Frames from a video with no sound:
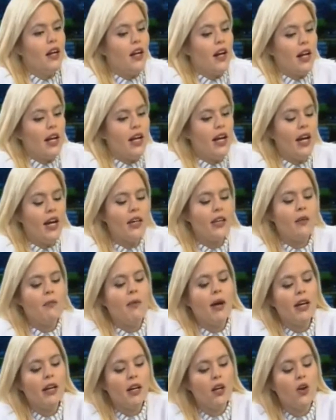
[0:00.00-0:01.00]
rescate
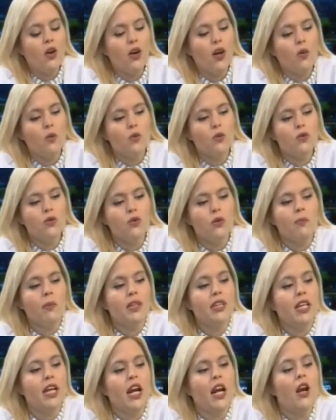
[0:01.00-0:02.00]
más que los recursos
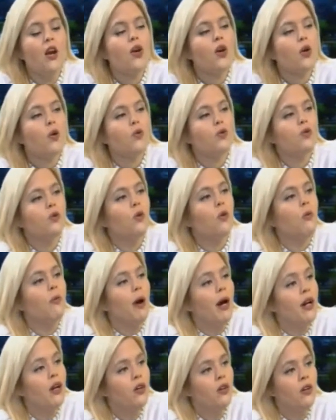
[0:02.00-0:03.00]
materiales, los recursos
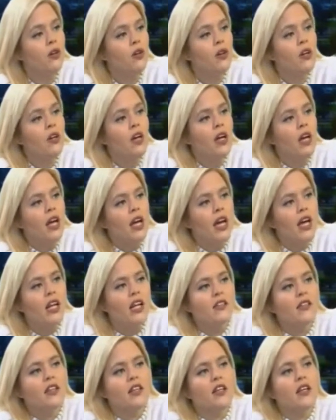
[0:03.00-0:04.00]
humanos, en
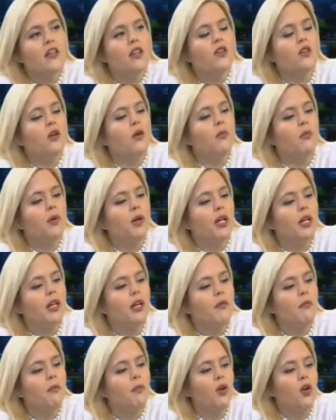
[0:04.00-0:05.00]
hacer gestión, por
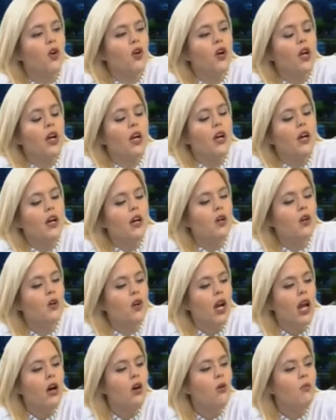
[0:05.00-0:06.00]
ejemplo,
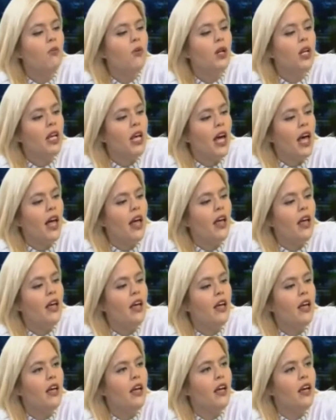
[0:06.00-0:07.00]
con las
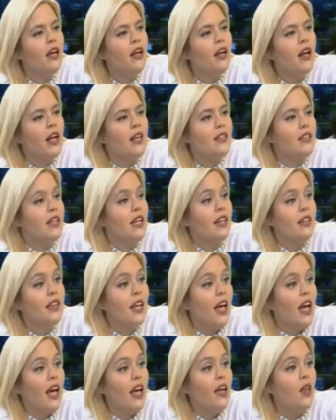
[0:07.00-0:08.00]
comunidades, en hacer
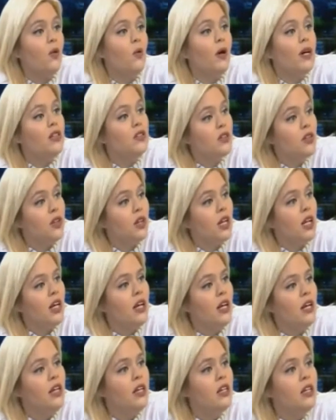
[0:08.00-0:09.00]
estas
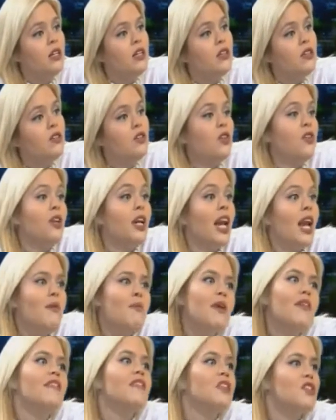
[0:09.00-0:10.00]
educaciones sobre la
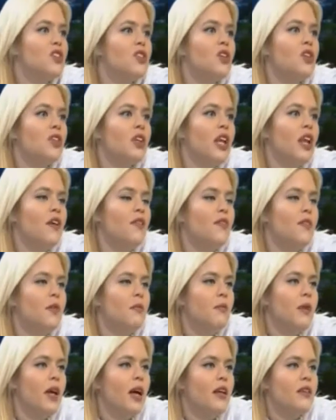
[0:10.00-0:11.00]
prevención de la
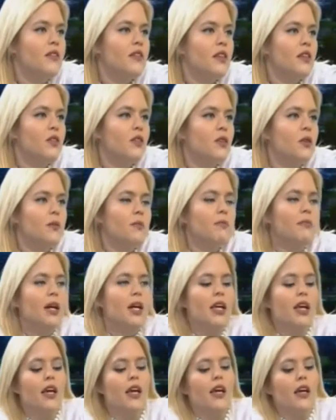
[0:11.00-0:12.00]
enfermedad, ¿cierto? Más
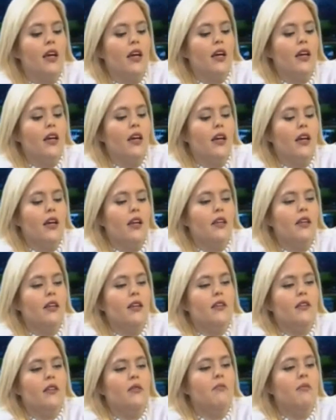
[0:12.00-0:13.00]
que eh,
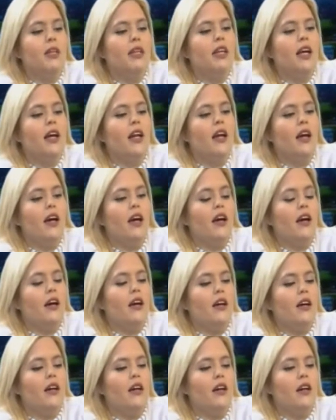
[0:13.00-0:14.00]
invitar
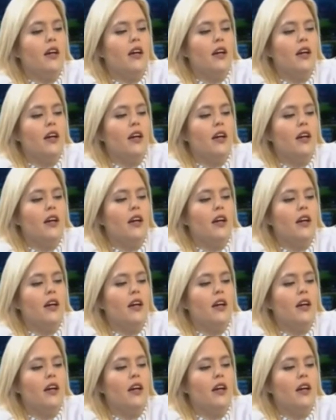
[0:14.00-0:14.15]
a,